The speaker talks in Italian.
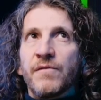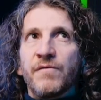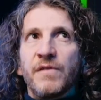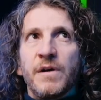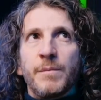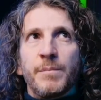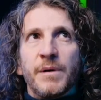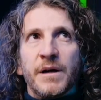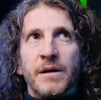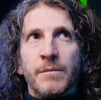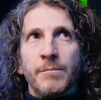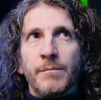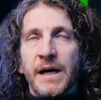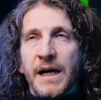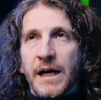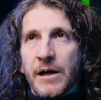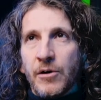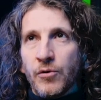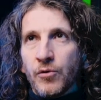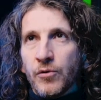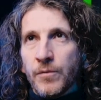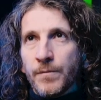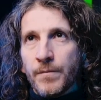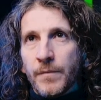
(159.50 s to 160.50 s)
per
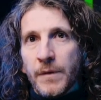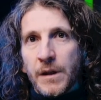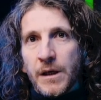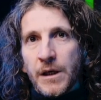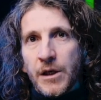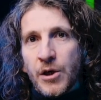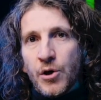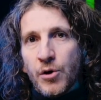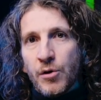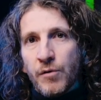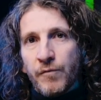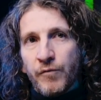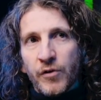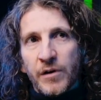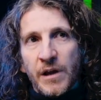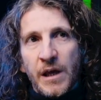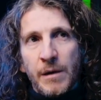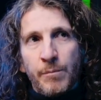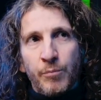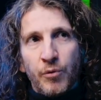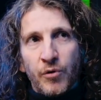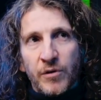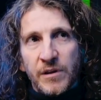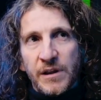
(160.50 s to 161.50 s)
mano, io vorrei
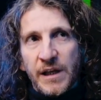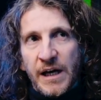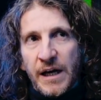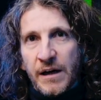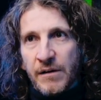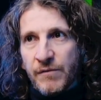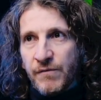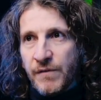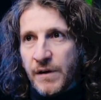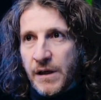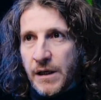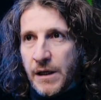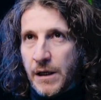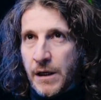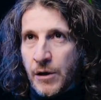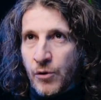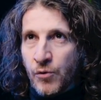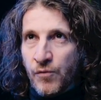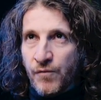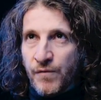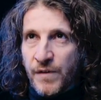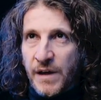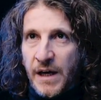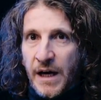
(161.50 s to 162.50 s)
portarvi in
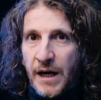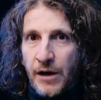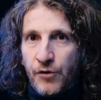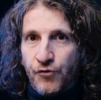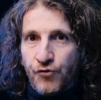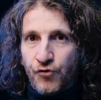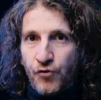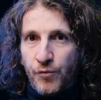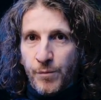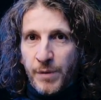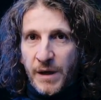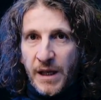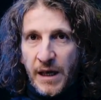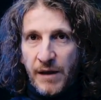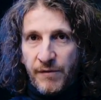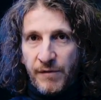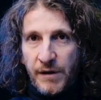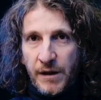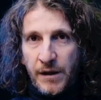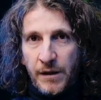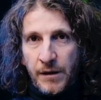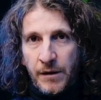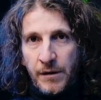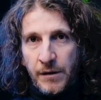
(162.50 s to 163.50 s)
un viaggio
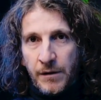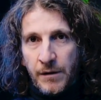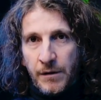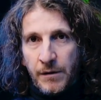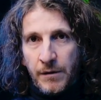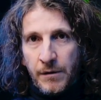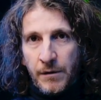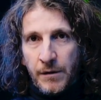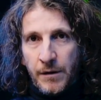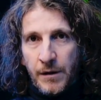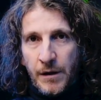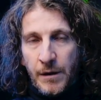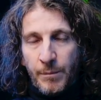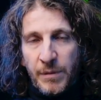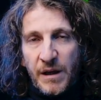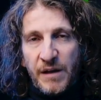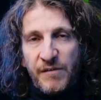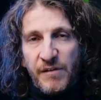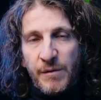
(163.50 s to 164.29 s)
breve, breve ma